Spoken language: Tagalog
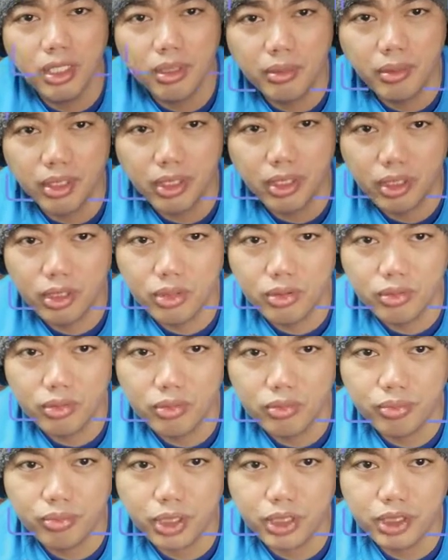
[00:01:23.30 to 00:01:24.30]

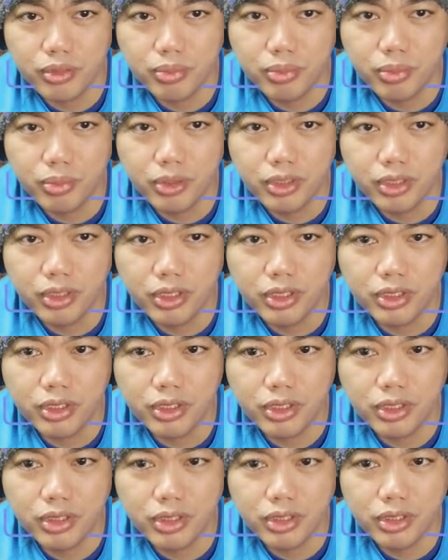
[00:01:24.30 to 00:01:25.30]
yung passport
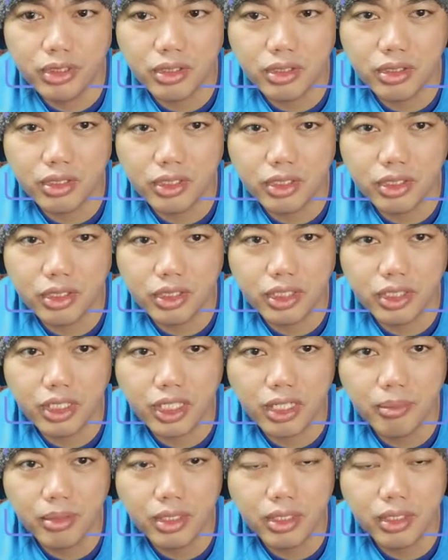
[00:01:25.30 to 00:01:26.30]
or
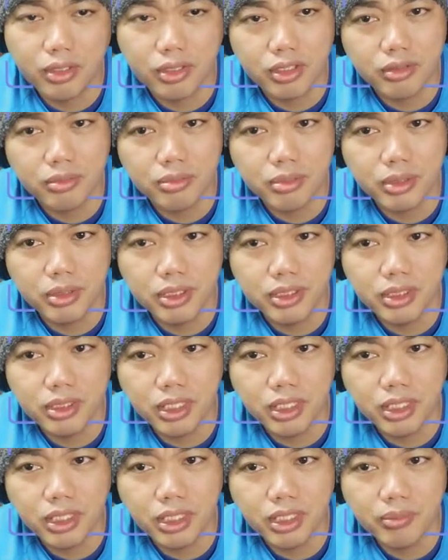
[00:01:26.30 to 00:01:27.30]
ikama or
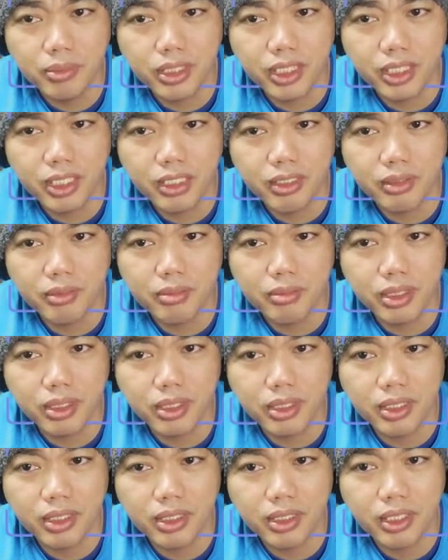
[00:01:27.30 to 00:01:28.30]
visa, pwede kang
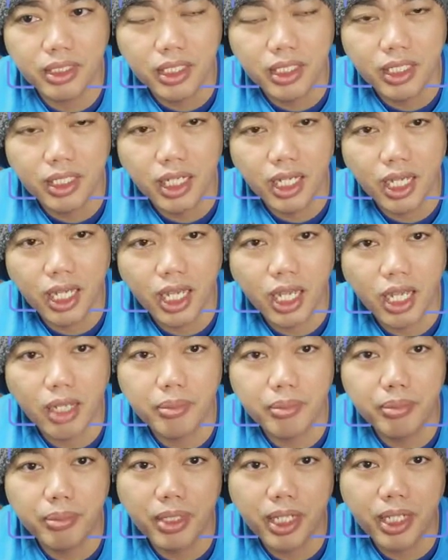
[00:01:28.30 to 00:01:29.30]

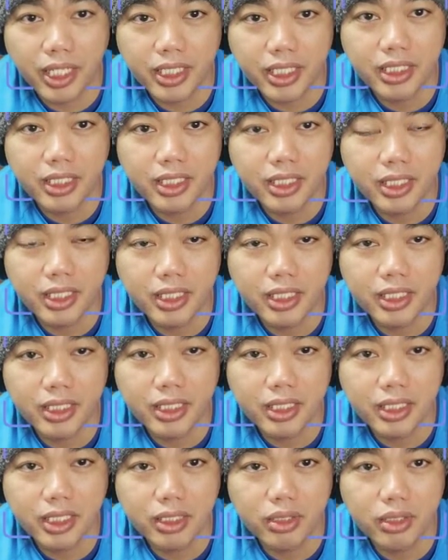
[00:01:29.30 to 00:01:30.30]
mag-apply
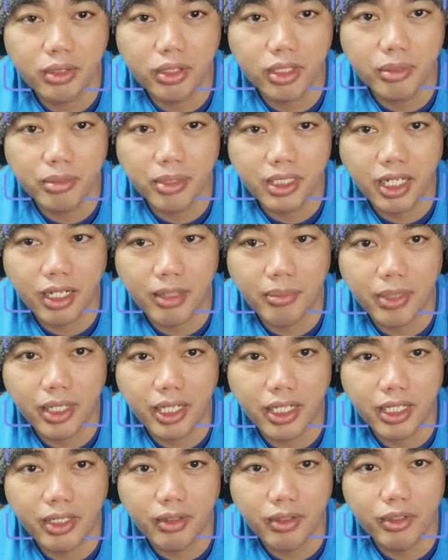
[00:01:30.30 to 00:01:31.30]
dito ka
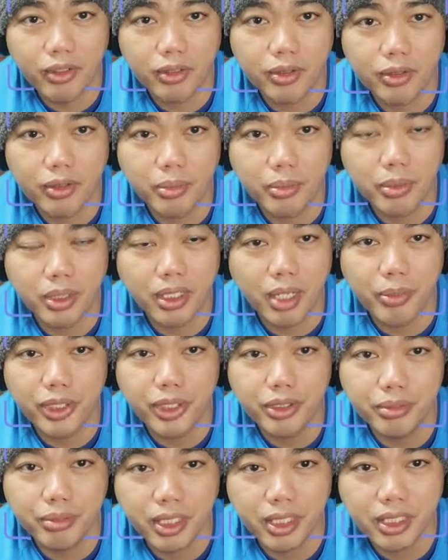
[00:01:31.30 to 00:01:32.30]
mag-apply or
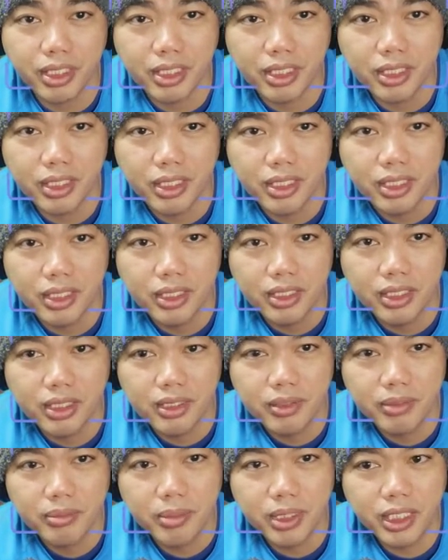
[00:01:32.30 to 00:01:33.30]
mag-appointment.
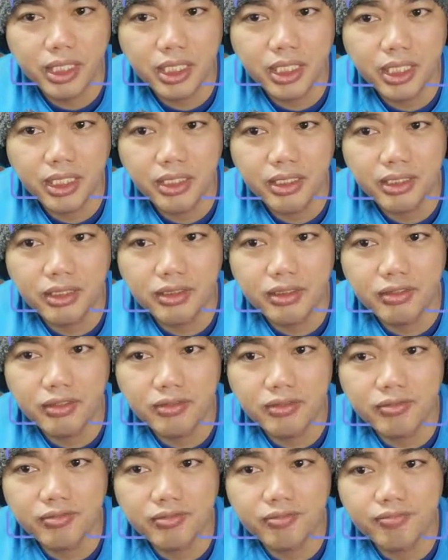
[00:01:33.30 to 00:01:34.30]
Pwede ka
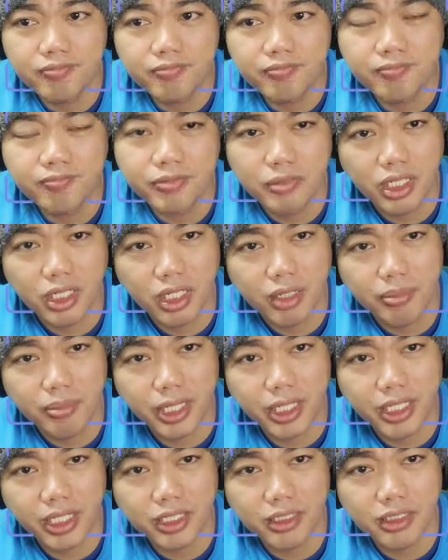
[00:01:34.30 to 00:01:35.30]
ring
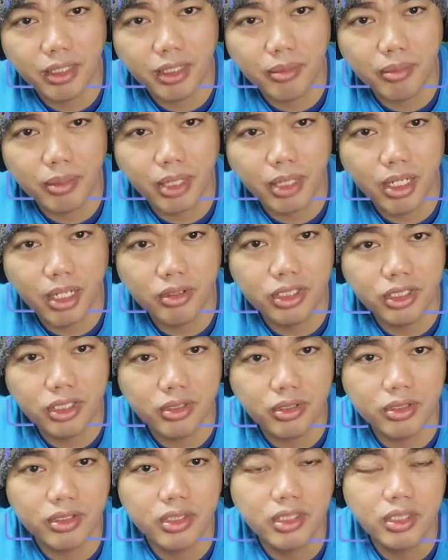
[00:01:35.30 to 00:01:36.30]
mag-apply ng trabaho dito.